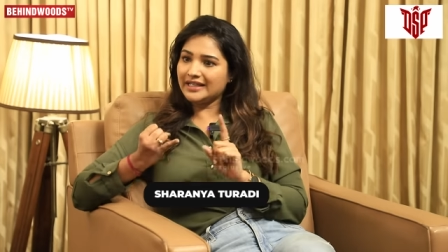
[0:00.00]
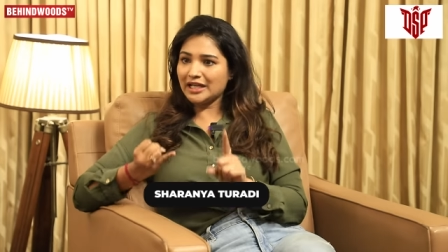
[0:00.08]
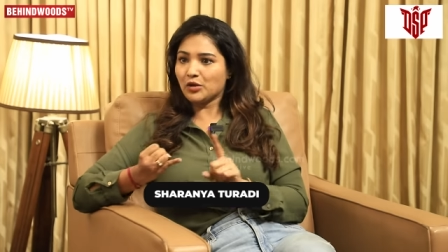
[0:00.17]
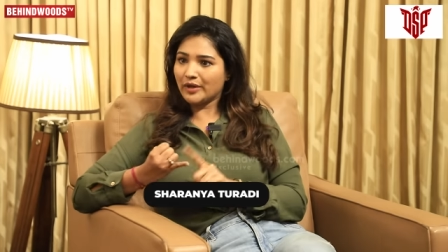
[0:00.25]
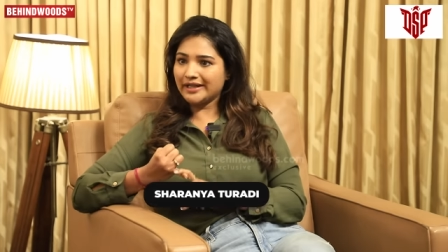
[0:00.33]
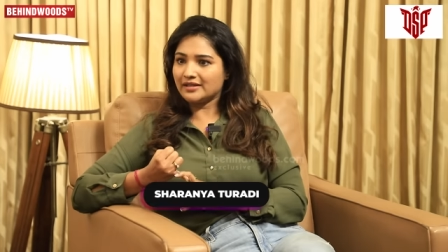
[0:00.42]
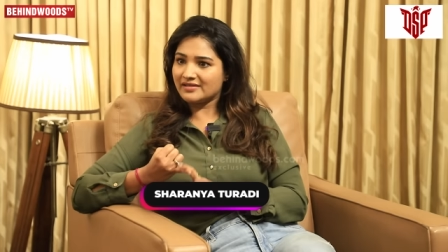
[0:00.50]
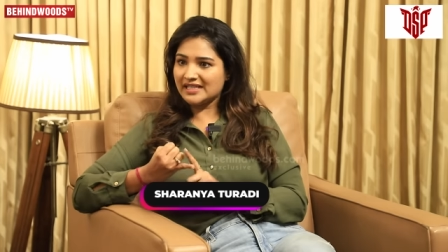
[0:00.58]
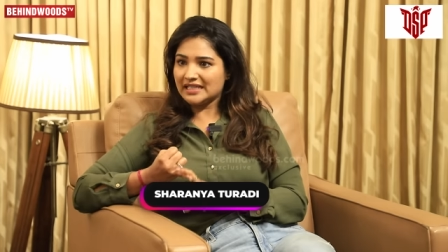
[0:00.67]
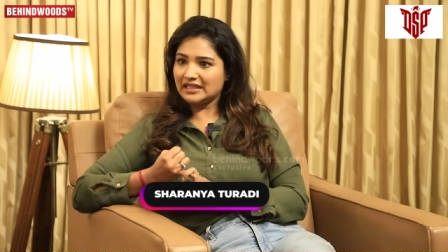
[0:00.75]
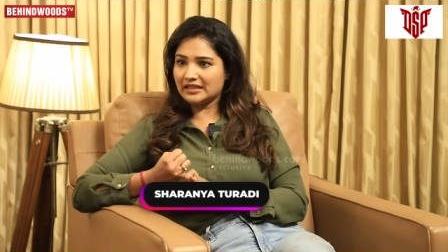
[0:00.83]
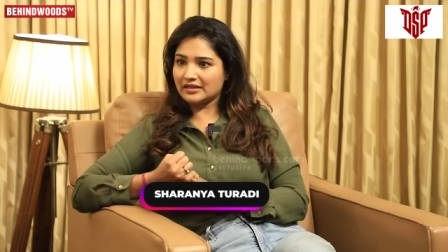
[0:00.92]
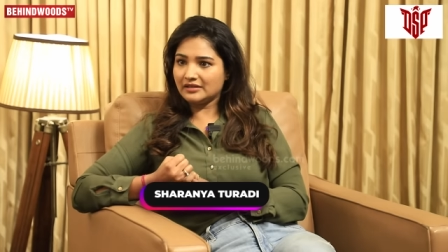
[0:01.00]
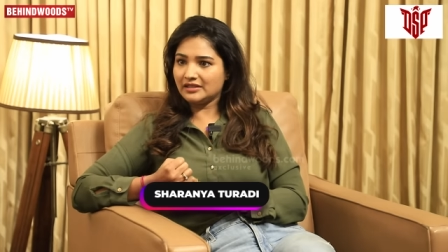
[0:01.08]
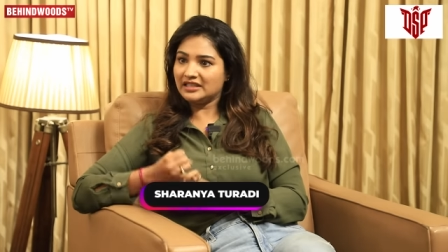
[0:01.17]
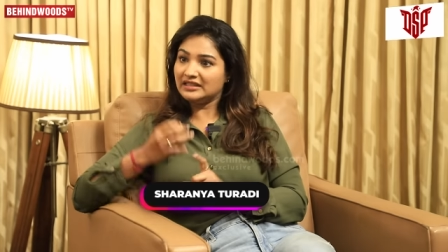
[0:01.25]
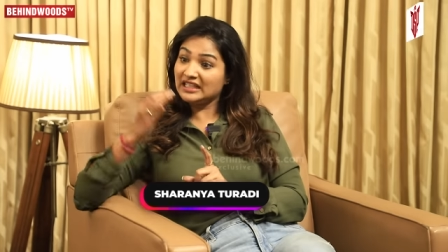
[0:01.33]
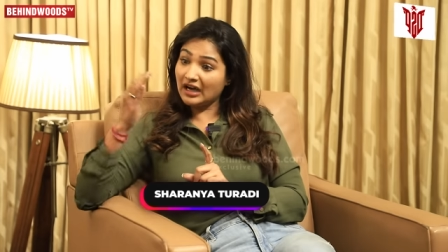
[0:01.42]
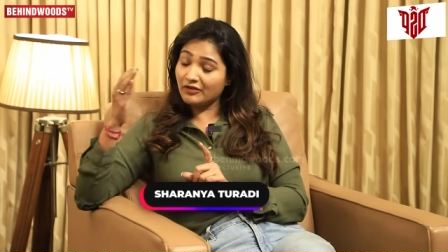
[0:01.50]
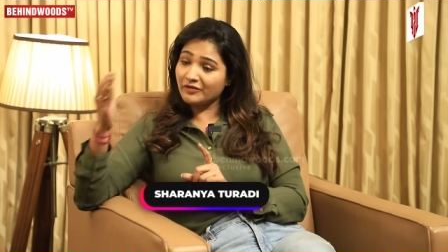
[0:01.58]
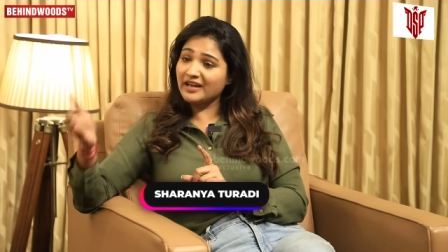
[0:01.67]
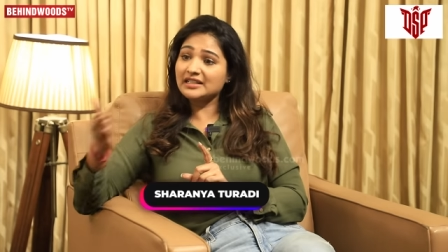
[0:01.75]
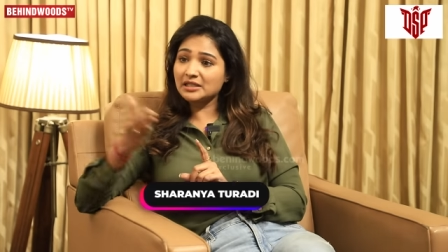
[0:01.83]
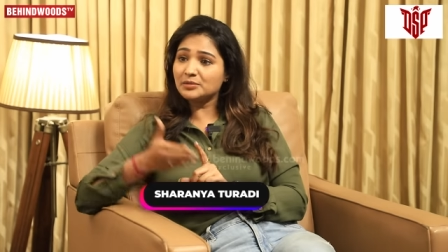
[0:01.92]
ஹீரோயின் சீரியலில் நீ
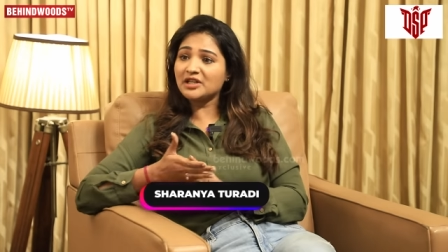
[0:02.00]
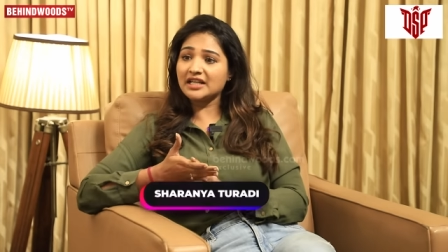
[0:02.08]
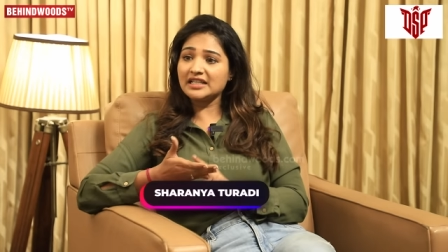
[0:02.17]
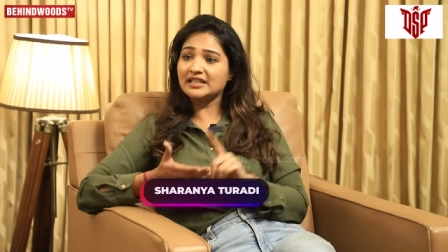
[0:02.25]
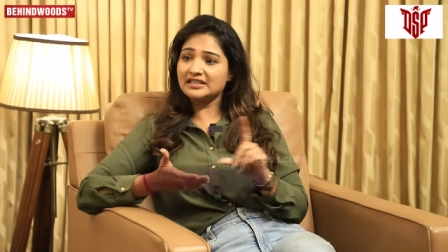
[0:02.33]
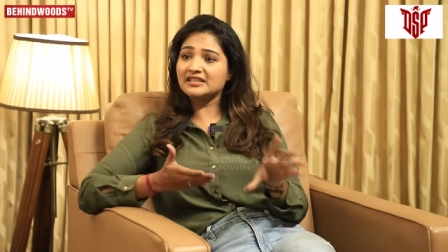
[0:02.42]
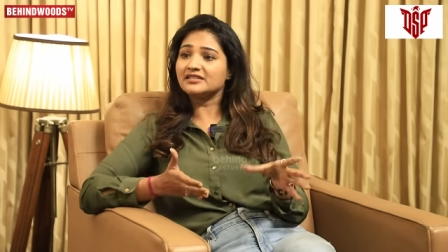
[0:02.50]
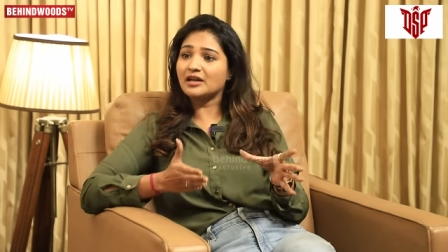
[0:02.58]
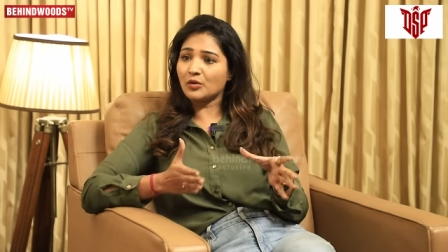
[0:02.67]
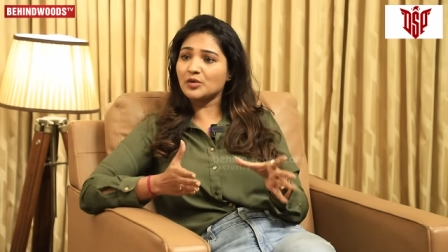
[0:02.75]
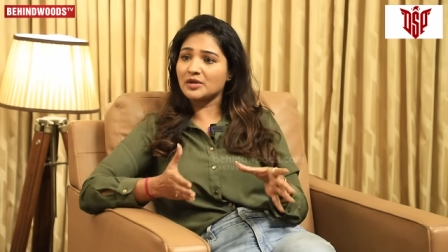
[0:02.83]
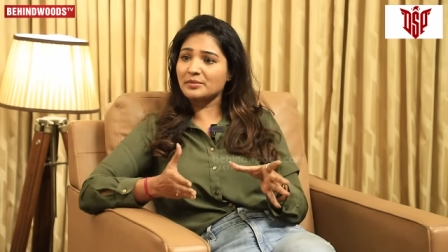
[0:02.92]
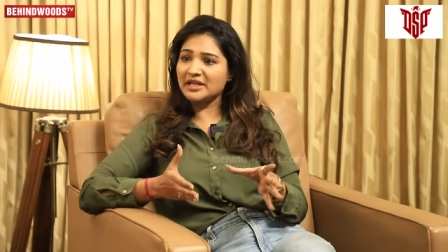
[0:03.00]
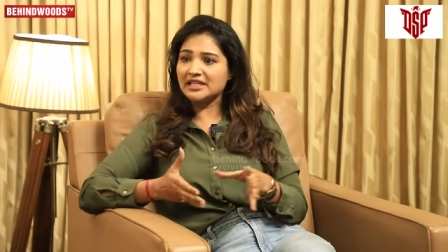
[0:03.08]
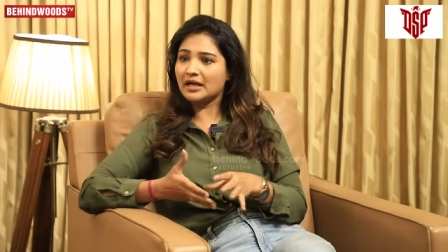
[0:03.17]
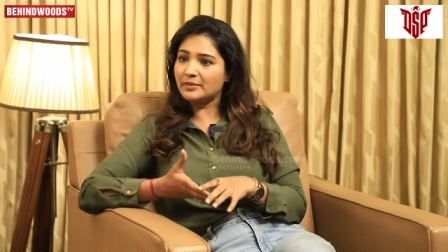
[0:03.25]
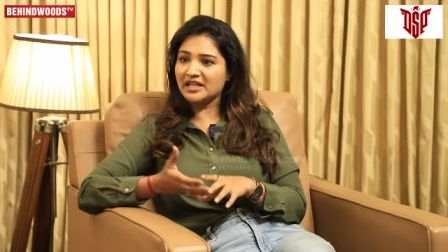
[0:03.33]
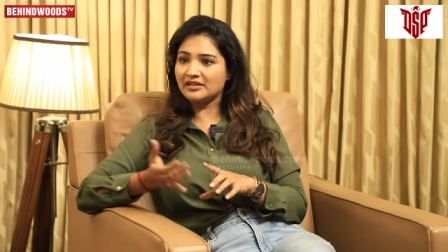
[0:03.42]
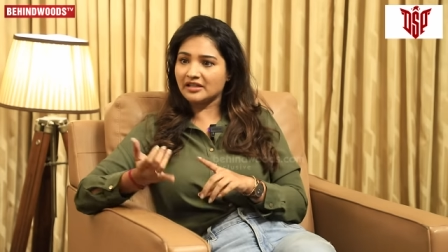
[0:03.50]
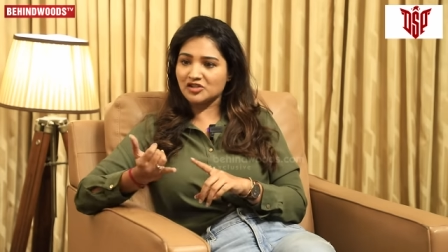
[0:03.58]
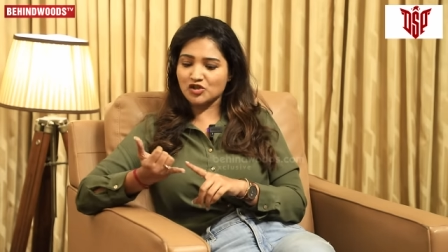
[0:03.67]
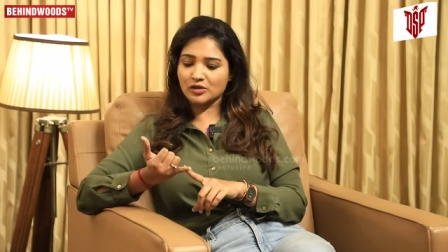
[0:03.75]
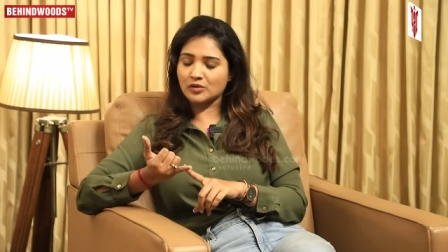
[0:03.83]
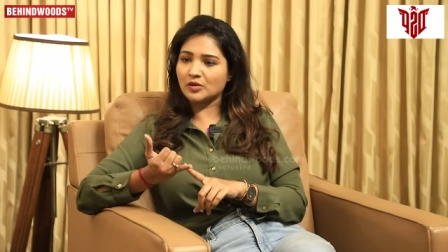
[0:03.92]
அவர் வர்றதுக்கு முன்னாடியிலேருந்து இதுதான் உன்னோட மீடியா அப்படின்னு
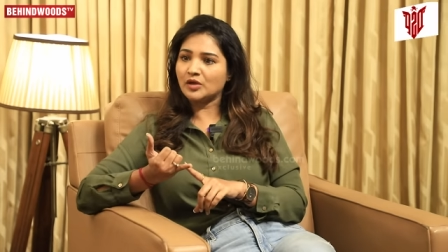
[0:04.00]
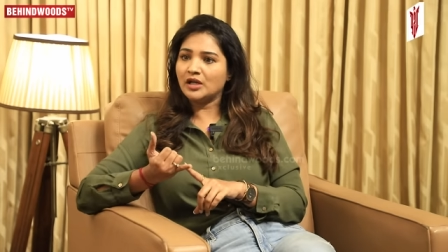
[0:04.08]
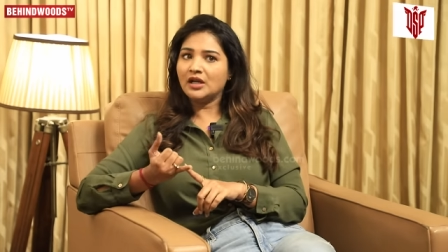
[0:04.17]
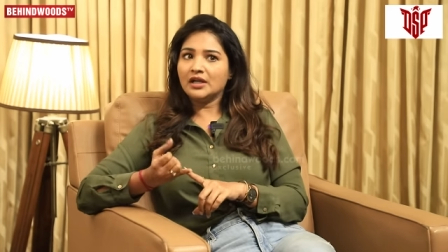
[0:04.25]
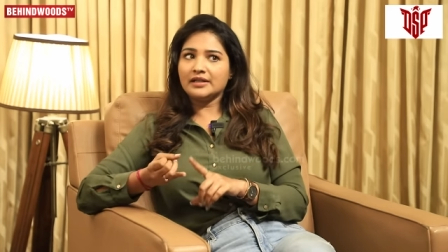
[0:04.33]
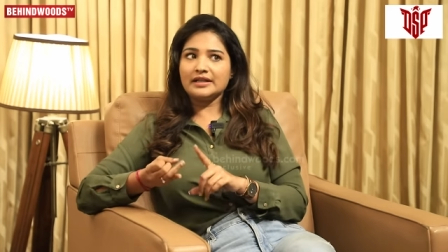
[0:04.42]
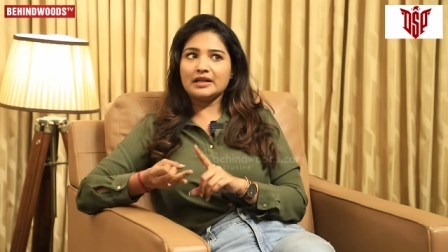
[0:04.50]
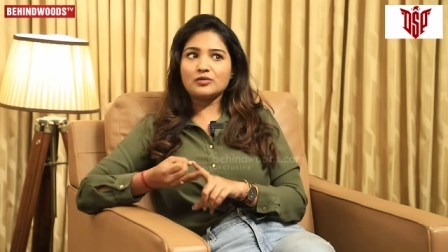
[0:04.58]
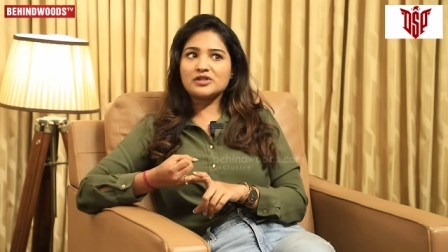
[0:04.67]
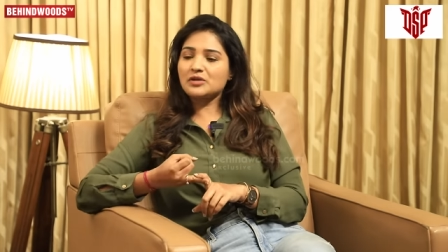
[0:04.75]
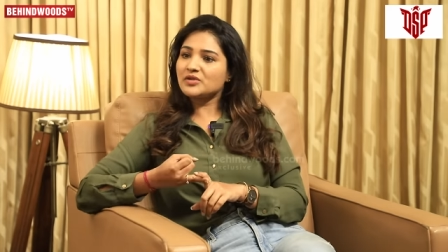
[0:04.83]
தெரிஞ்சிருக்கணும் நீ லவ்